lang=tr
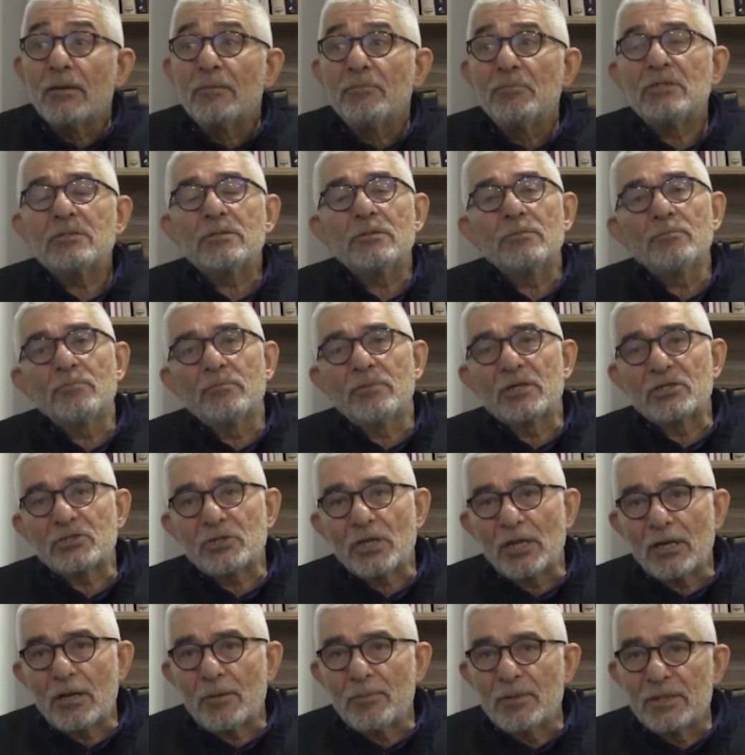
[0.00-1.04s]
bizim
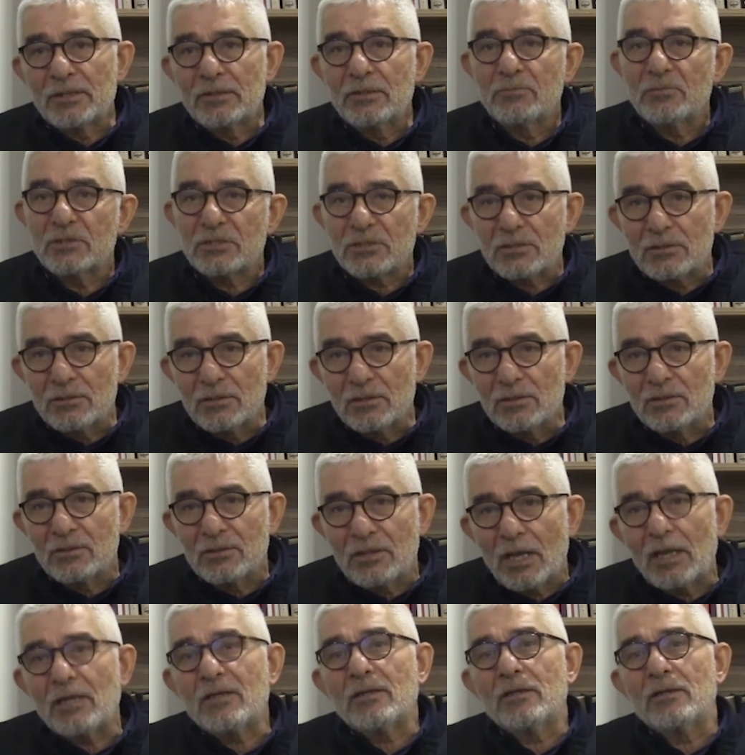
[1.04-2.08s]
başaramadığımız
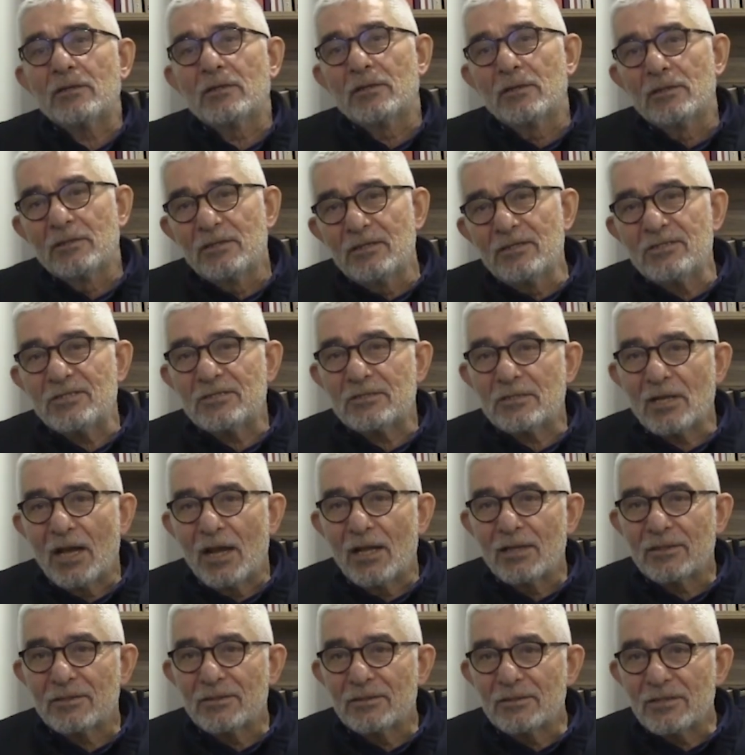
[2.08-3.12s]
tek liste
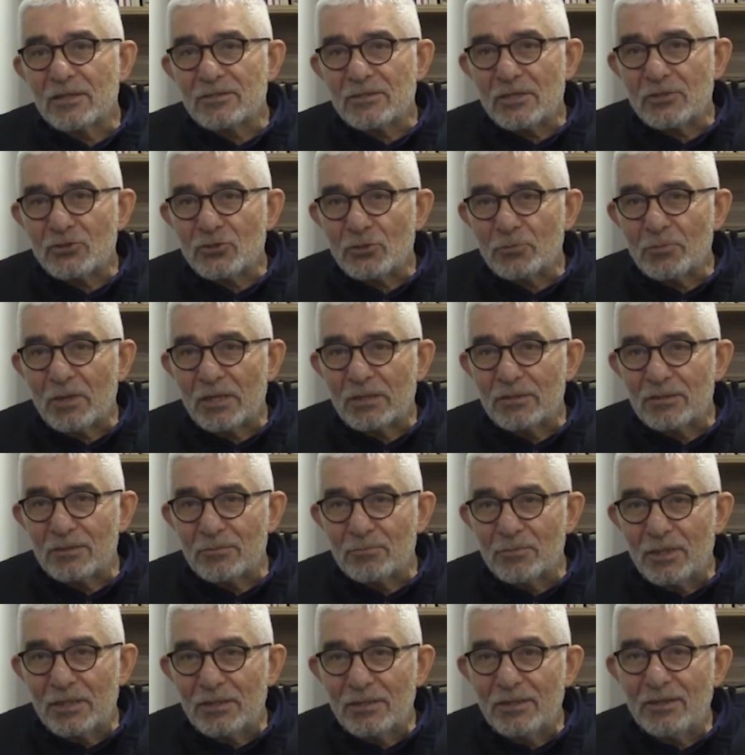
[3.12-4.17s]
altında seçime
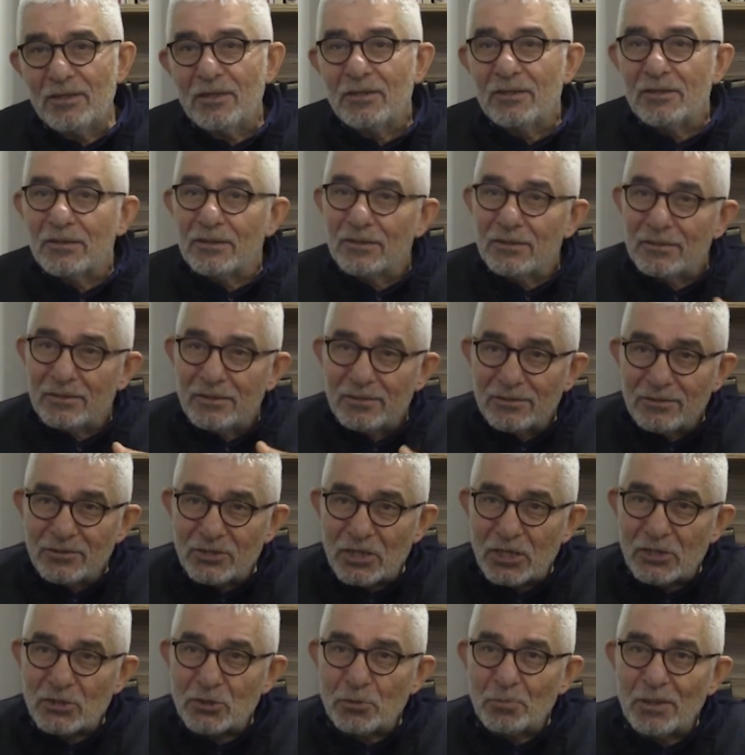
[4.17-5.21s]
girmeyi
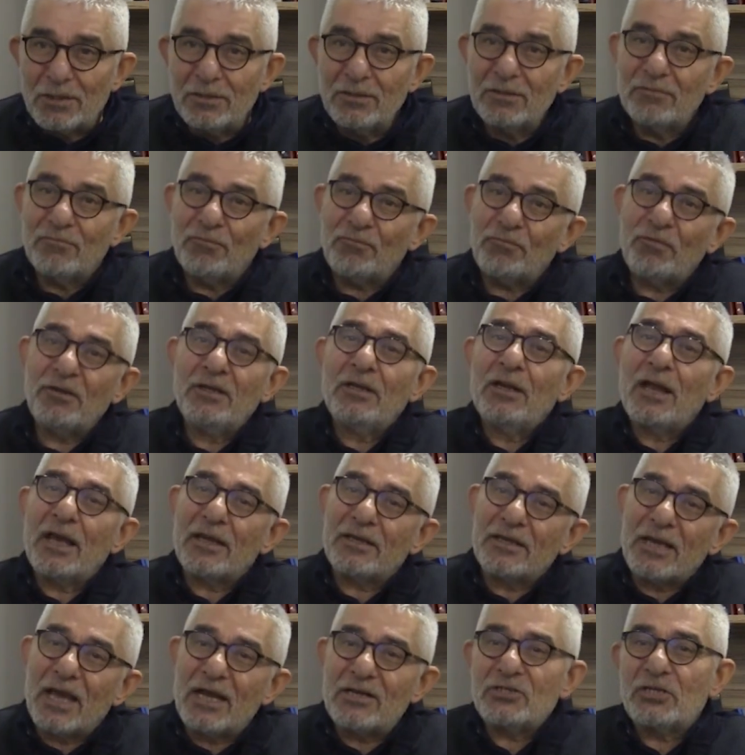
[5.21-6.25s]
seçmenin
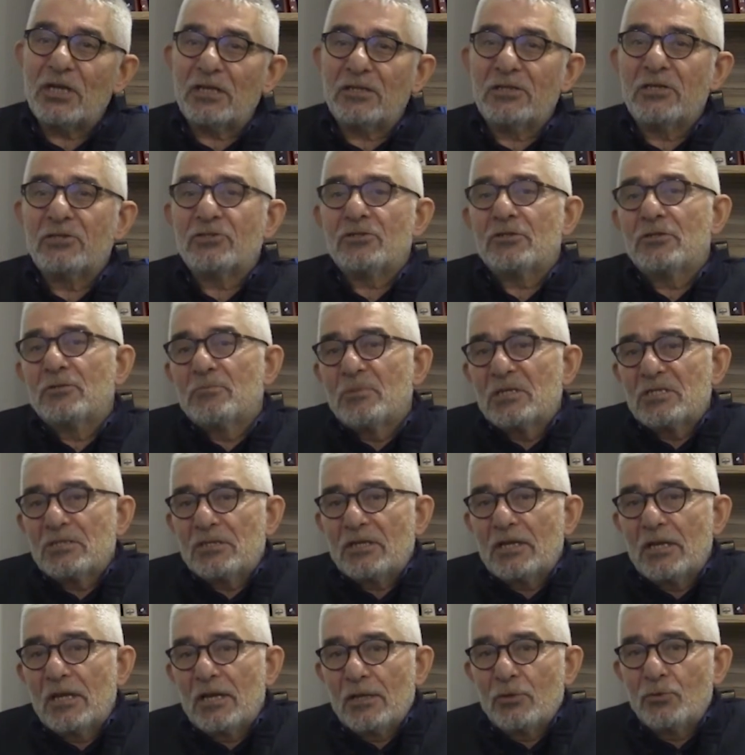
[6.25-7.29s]
fiilen
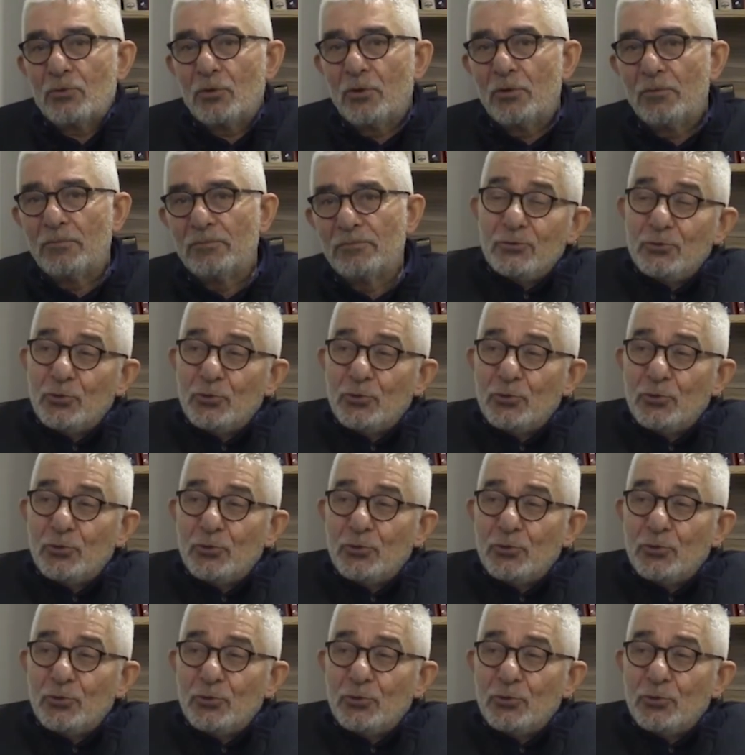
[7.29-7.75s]
gerçekleştirmesi gerekiyor.